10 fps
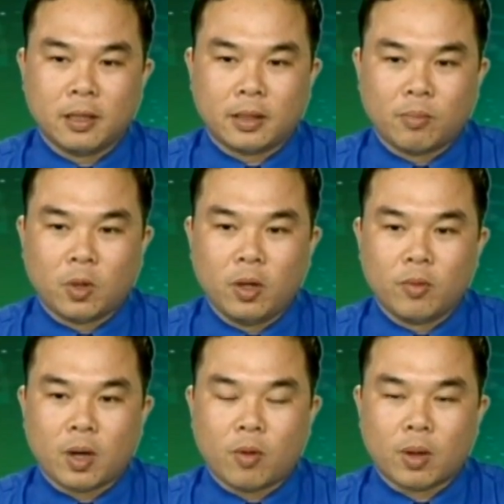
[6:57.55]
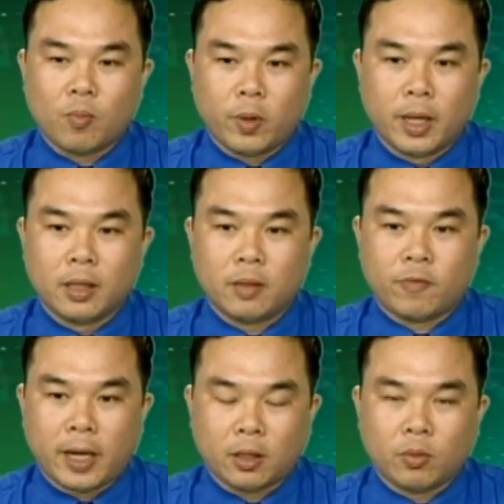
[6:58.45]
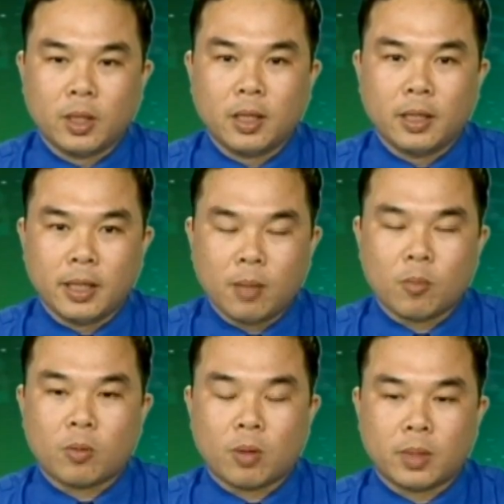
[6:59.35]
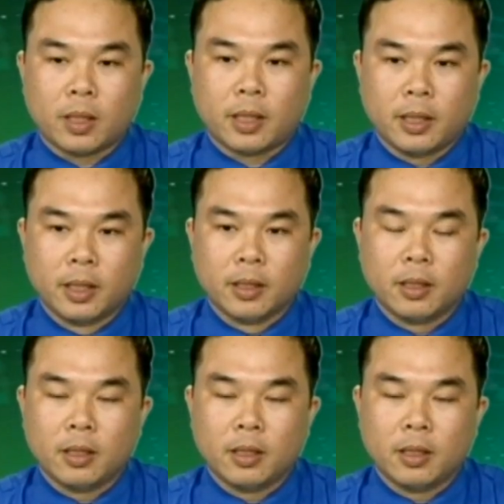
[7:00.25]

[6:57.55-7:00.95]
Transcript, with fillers: trong đó yêu cầu cấp huyện phải tổ chức ít nhất một công trình thanh niên